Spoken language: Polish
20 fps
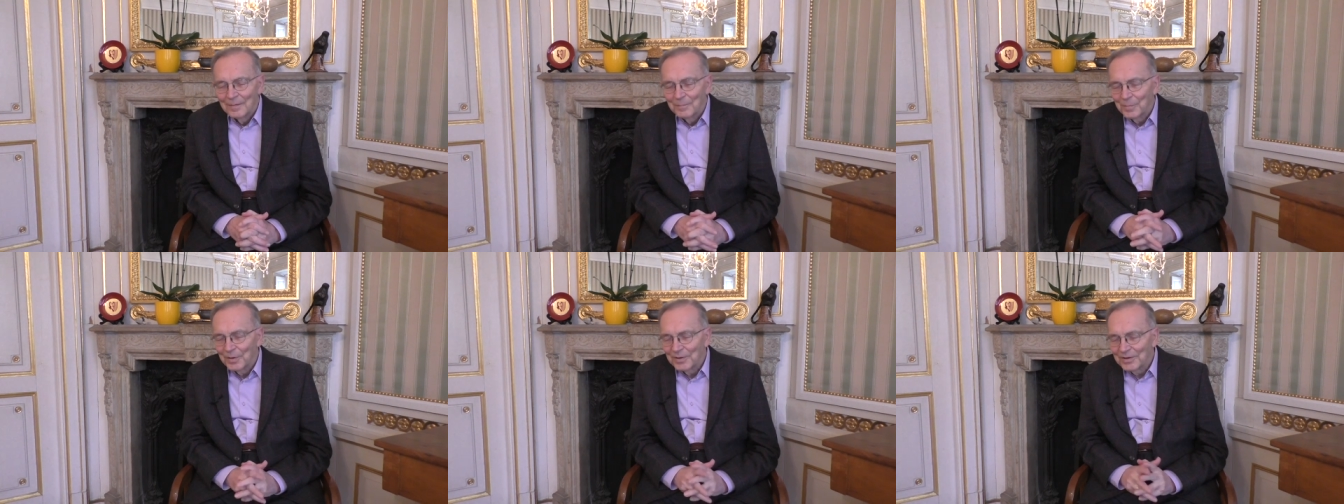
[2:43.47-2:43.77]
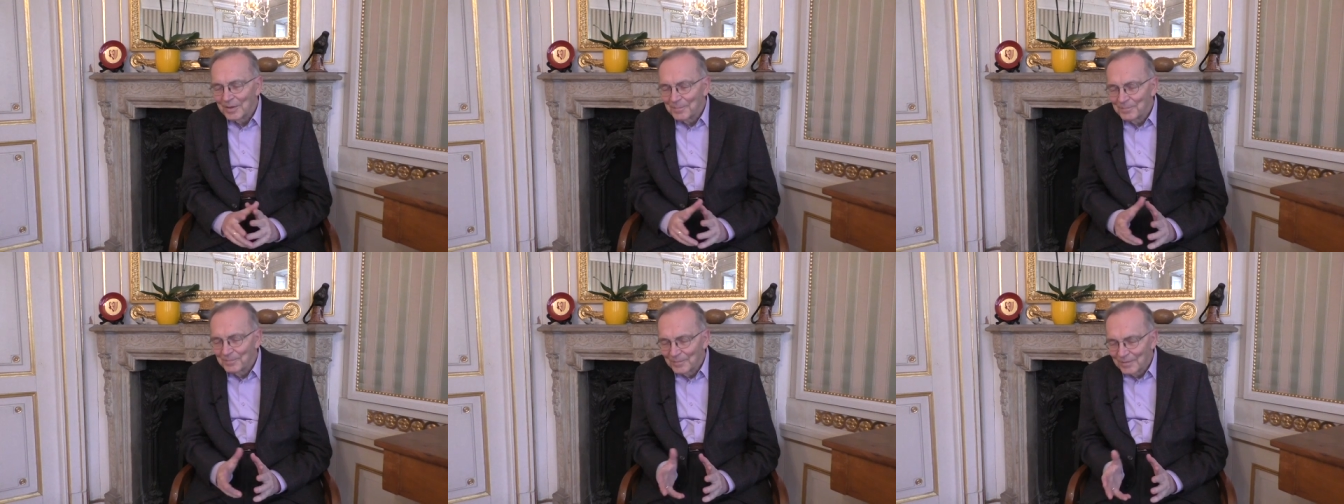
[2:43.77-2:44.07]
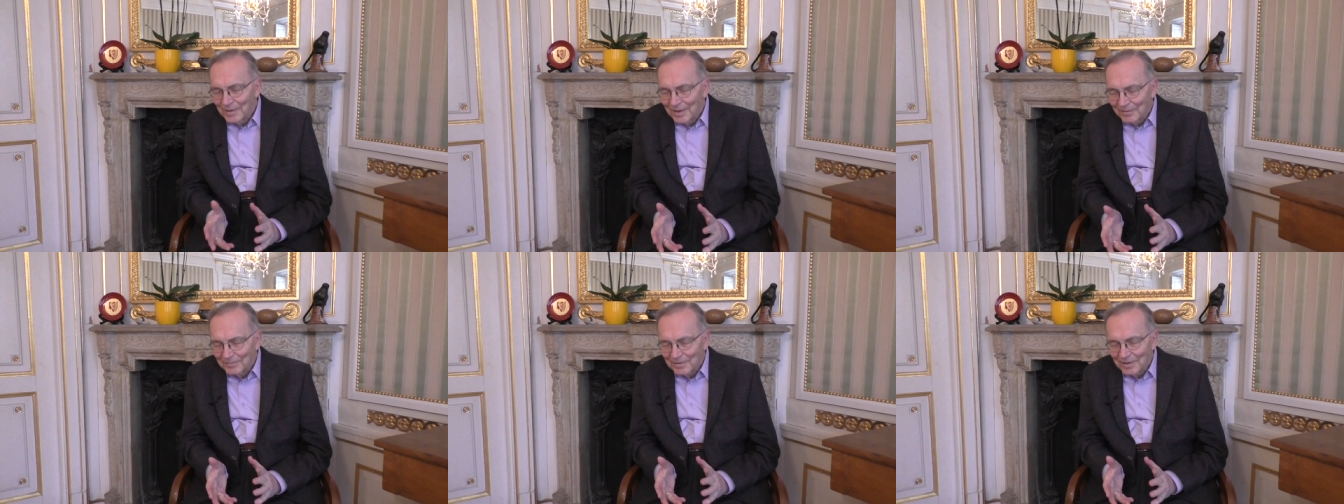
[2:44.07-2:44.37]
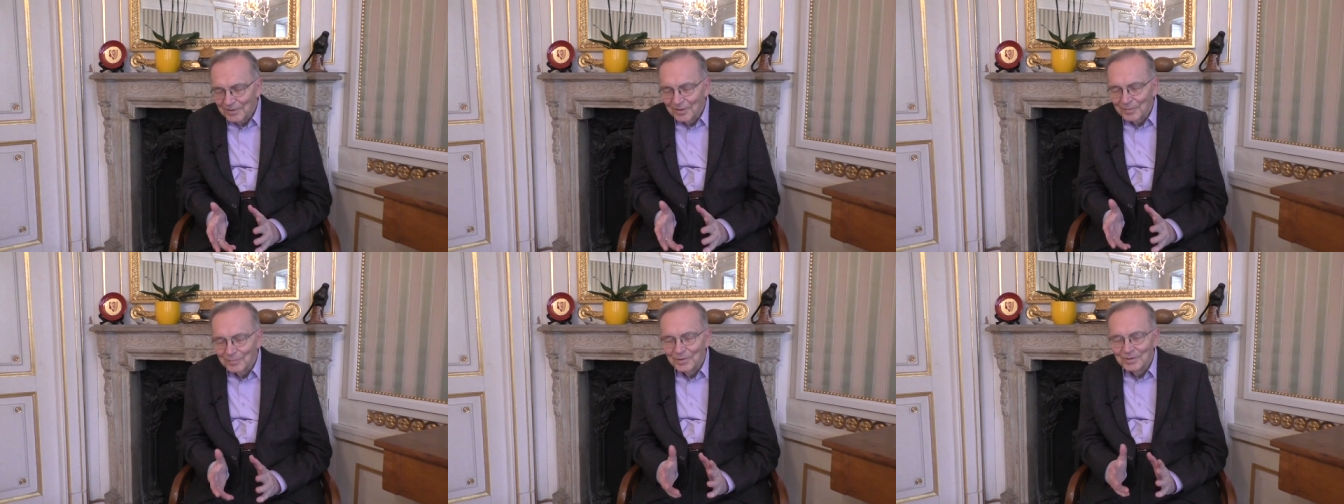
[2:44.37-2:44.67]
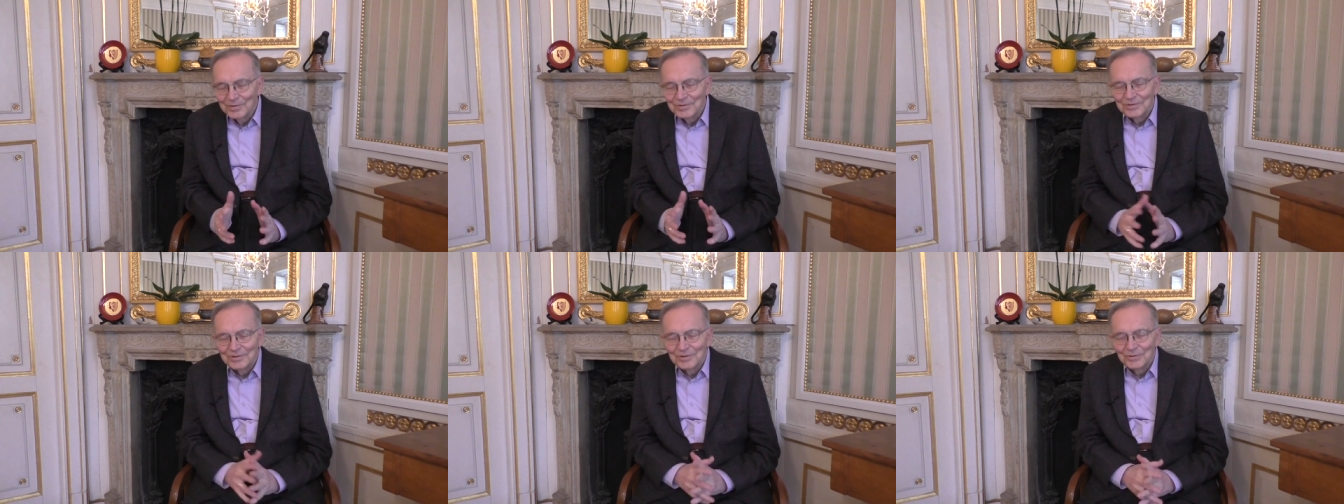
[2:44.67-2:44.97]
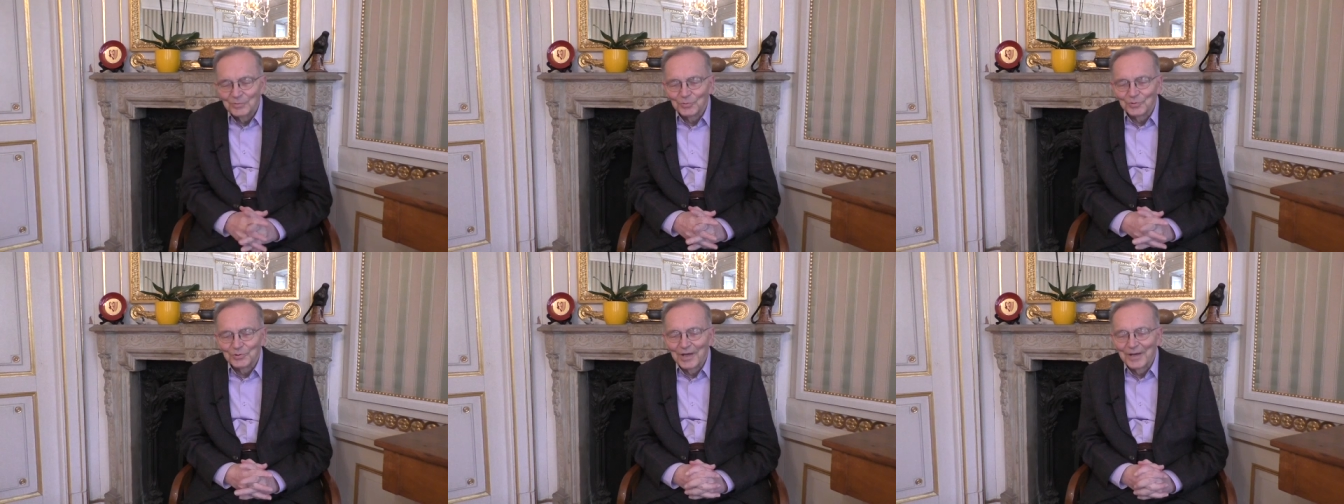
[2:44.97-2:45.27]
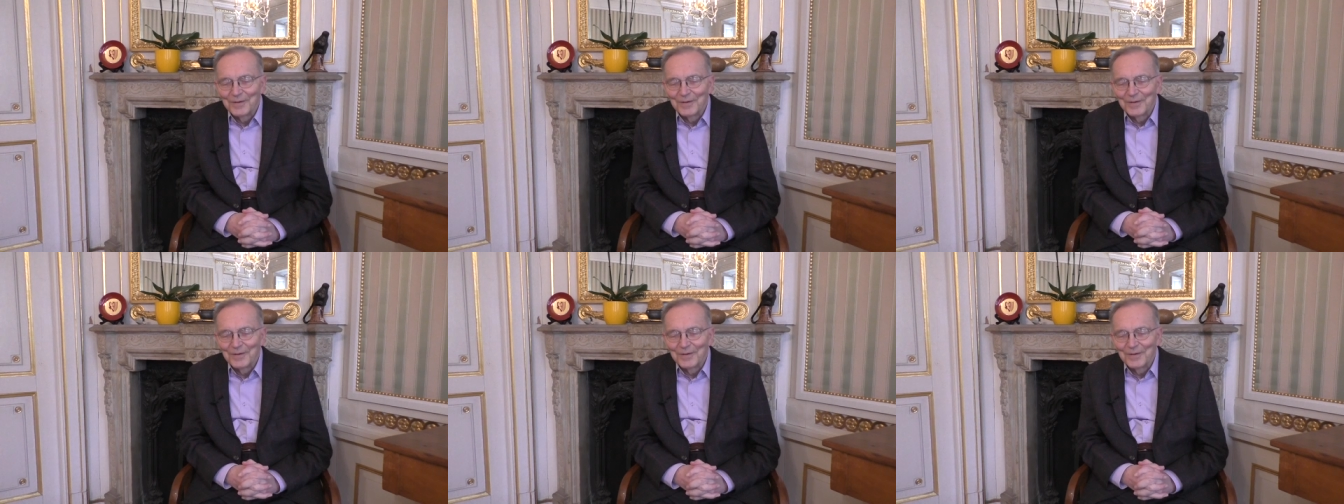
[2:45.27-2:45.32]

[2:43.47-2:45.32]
Potem, jak wiadomo, Instytut